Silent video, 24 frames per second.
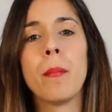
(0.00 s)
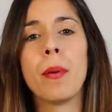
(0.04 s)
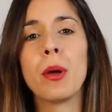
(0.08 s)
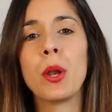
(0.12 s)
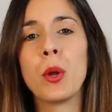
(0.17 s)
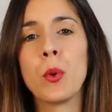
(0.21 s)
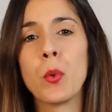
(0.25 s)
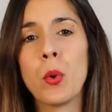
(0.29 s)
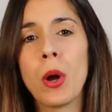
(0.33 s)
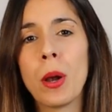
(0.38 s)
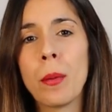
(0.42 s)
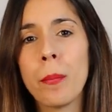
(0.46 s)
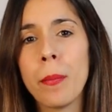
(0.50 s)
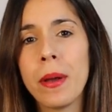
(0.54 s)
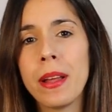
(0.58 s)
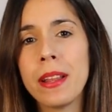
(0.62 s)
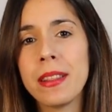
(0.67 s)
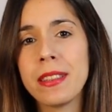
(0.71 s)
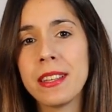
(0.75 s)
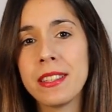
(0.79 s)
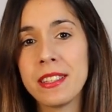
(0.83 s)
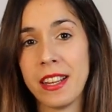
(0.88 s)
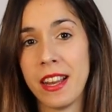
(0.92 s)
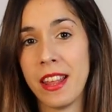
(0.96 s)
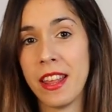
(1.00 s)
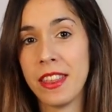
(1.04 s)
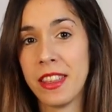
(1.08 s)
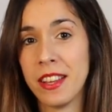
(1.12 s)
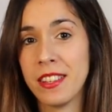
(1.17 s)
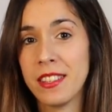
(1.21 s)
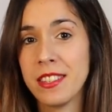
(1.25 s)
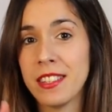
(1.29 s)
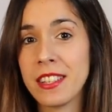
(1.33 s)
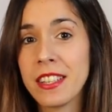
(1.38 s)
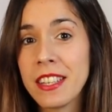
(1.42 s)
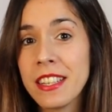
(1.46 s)
Pero igualmente, si le
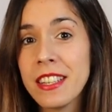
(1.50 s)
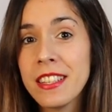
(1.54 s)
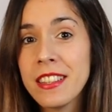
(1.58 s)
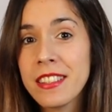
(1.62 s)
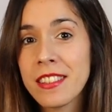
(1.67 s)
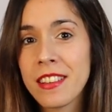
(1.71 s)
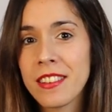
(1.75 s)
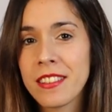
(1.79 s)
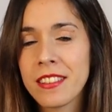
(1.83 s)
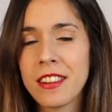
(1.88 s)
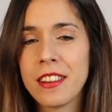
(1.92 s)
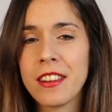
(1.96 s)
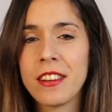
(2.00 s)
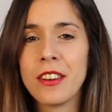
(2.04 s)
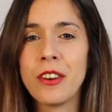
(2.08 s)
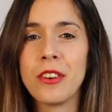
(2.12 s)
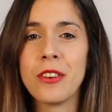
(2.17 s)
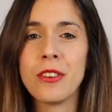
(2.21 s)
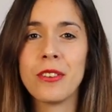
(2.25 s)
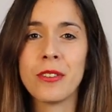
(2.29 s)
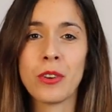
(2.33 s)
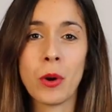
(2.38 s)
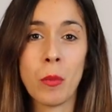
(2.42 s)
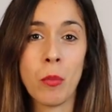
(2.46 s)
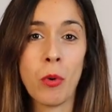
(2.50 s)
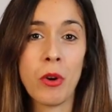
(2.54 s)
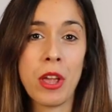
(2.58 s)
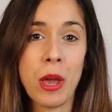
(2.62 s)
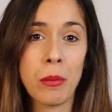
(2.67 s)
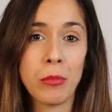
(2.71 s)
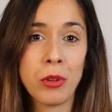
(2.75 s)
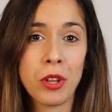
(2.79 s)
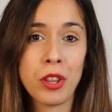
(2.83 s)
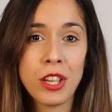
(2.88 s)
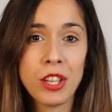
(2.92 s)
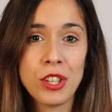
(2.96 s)
dices sí, mm, como
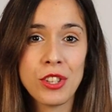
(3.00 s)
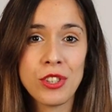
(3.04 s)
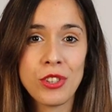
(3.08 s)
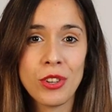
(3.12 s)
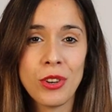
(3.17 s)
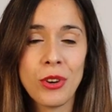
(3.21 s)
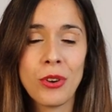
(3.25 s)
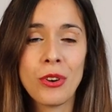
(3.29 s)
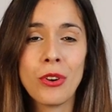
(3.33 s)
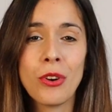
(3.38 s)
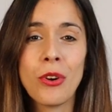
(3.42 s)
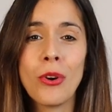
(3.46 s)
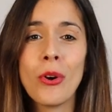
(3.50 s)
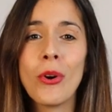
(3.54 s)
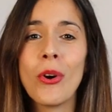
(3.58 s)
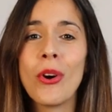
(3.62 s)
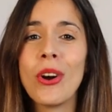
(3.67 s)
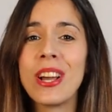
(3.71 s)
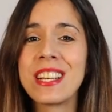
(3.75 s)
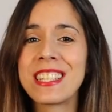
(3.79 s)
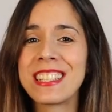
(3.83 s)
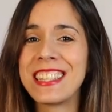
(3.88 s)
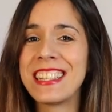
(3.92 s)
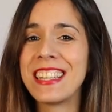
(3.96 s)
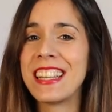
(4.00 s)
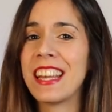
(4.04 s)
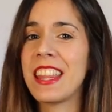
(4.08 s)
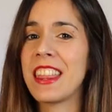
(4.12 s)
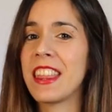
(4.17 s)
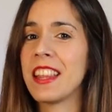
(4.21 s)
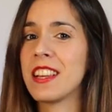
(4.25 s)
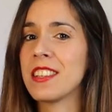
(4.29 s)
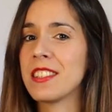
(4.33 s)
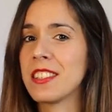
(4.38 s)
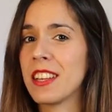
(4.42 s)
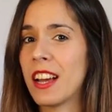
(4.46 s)
ya hemos dicho, no es
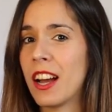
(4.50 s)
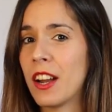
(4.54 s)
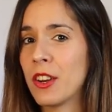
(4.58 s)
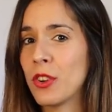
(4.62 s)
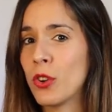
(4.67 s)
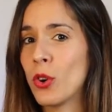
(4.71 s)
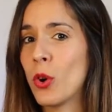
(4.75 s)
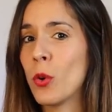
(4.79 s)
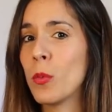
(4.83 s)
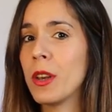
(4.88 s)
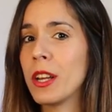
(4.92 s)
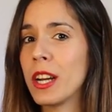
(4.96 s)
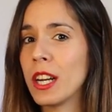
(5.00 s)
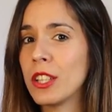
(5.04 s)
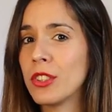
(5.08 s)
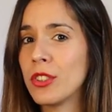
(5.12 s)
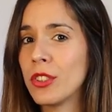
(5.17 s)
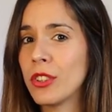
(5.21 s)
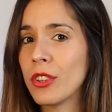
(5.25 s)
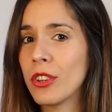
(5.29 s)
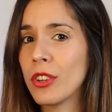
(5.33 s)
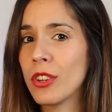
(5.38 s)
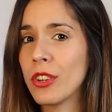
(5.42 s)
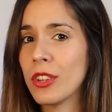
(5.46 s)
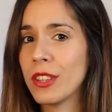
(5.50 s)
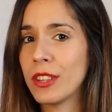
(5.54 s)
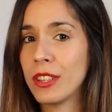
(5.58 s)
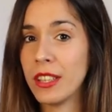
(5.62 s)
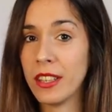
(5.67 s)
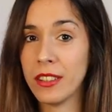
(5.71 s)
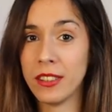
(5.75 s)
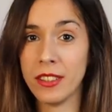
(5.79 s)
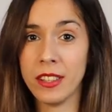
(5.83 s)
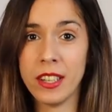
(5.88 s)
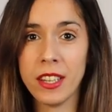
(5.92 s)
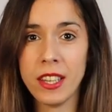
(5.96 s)
necesario, obligatorio
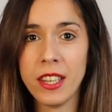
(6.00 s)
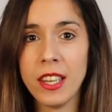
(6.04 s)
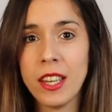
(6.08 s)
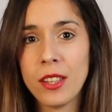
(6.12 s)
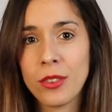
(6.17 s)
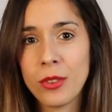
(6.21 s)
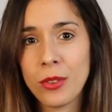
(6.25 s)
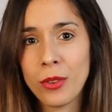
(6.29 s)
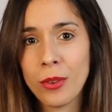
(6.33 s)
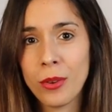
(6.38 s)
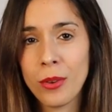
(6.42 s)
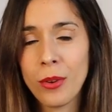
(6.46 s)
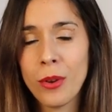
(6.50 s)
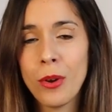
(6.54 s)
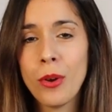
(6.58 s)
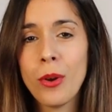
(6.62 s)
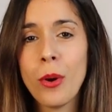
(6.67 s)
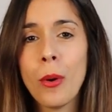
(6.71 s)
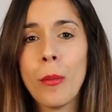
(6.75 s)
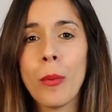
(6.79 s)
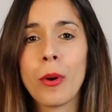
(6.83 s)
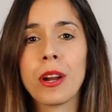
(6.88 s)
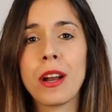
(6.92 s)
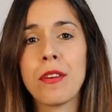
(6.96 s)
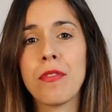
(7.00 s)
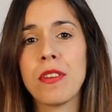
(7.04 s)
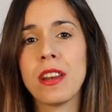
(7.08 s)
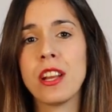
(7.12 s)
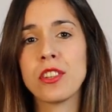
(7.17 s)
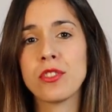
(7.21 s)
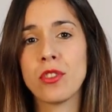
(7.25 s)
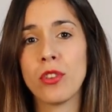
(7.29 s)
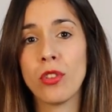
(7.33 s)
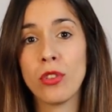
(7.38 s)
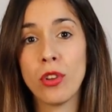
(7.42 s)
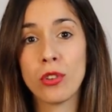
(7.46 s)
decir quieto, porque al
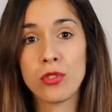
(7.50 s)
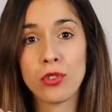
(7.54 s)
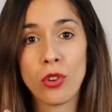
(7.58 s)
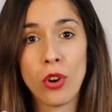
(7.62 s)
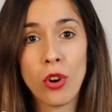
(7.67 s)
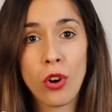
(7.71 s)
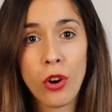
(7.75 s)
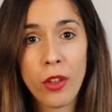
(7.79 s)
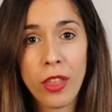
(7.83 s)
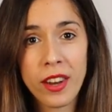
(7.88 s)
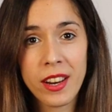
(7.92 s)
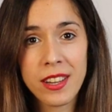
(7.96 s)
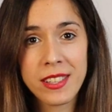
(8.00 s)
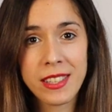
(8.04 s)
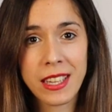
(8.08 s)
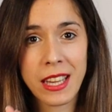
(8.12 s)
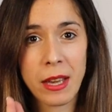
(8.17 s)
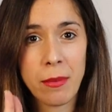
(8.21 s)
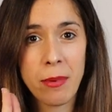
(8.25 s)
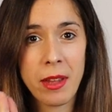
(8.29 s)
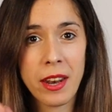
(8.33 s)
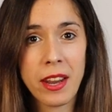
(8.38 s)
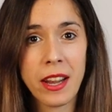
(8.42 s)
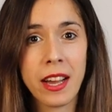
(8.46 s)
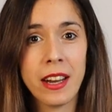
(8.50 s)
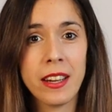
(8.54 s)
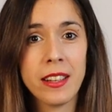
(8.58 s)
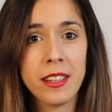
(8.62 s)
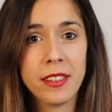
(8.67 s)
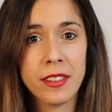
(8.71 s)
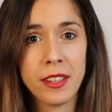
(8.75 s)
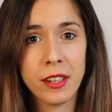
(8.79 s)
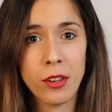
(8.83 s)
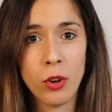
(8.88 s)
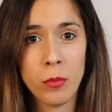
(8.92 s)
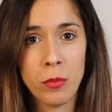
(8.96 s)
final son dos órdenes que vienen a
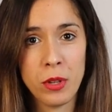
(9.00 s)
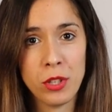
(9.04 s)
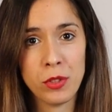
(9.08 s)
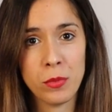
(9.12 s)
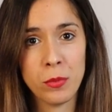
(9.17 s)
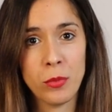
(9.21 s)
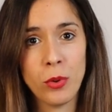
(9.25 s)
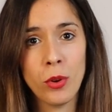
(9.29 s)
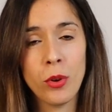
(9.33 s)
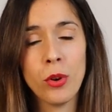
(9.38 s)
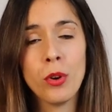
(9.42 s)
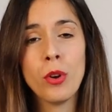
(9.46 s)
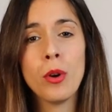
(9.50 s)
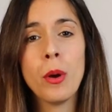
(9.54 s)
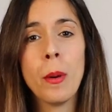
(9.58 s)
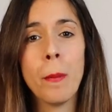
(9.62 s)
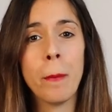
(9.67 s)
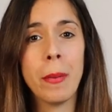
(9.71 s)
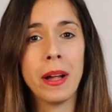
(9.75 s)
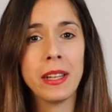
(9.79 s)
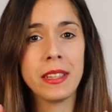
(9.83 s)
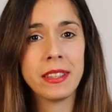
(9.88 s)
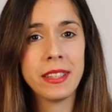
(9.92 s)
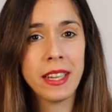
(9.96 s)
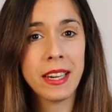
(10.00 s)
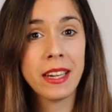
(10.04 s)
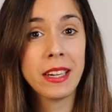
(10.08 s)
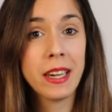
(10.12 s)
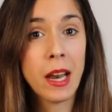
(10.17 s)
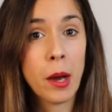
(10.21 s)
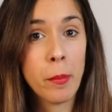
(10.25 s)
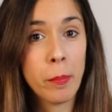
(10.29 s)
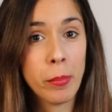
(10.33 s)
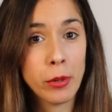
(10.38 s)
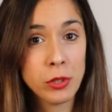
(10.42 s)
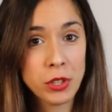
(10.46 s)
decir lo mismo.
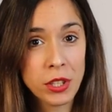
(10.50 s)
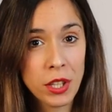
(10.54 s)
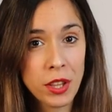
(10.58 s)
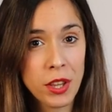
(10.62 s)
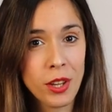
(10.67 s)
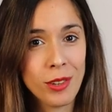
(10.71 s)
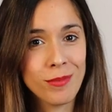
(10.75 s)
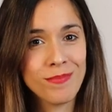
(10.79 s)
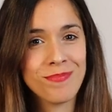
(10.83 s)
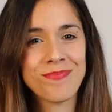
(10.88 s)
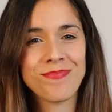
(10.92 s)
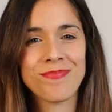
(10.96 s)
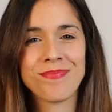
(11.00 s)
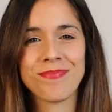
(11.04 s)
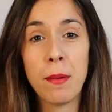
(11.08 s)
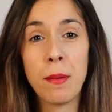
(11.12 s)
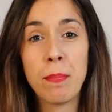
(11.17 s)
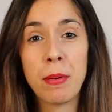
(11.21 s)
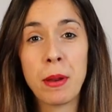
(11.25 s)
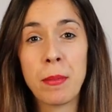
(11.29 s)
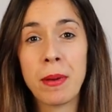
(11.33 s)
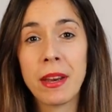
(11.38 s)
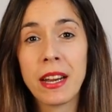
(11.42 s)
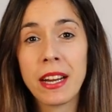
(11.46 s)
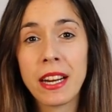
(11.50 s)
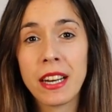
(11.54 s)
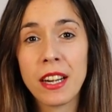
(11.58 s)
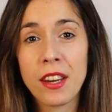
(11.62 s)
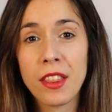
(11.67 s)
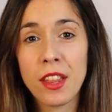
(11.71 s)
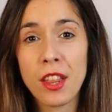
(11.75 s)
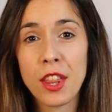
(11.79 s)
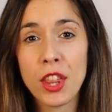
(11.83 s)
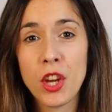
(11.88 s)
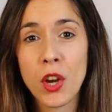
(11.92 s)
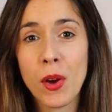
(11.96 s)
Mantén la posición. El primer
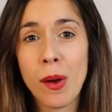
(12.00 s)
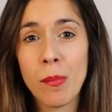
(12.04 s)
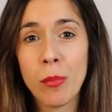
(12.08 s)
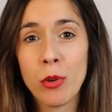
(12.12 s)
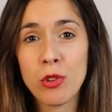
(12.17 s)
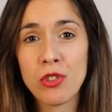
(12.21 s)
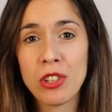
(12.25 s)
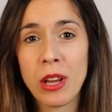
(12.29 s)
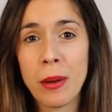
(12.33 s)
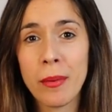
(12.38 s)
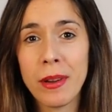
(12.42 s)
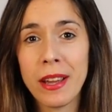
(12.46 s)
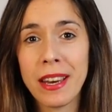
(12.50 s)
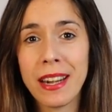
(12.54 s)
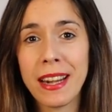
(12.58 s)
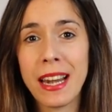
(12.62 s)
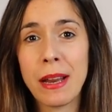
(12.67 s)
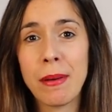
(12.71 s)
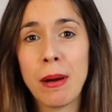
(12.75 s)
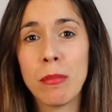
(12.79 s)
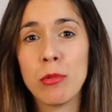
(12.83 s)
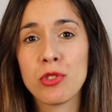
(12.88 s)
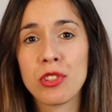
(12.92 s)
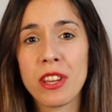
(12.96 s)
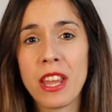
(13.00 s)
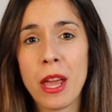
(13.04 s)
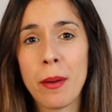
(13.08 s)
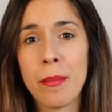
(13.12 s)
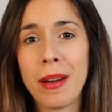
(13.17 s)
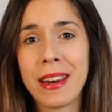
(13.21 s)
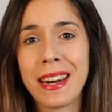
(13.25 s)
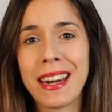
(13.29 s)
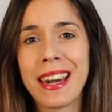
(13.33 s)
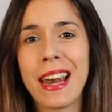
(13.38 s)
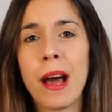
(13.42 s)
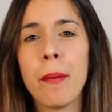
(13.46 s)
ejercicio que vamos a ver le vamos a
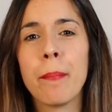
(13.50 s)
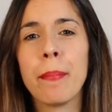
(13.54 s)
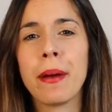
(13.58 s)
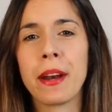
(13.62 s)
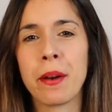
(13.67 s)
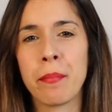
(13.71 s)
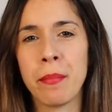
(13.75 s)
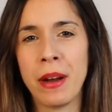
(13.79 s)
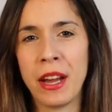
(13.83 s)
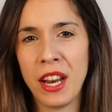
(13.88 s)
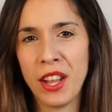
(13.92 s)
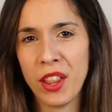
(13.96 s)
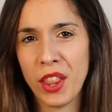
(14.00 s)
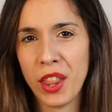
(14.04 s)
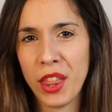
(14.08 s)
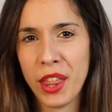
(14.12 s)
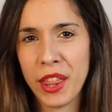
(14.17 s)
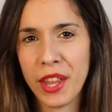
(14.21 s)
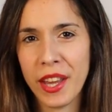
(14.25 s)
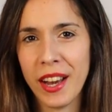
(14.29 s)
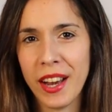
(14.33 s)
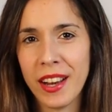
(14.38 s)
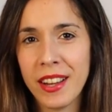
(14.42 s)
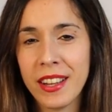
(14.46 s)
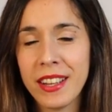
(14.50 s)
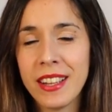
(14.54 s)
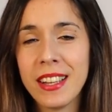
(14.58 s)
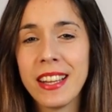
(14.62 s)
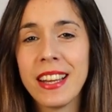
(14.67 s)
llamar la permanencia.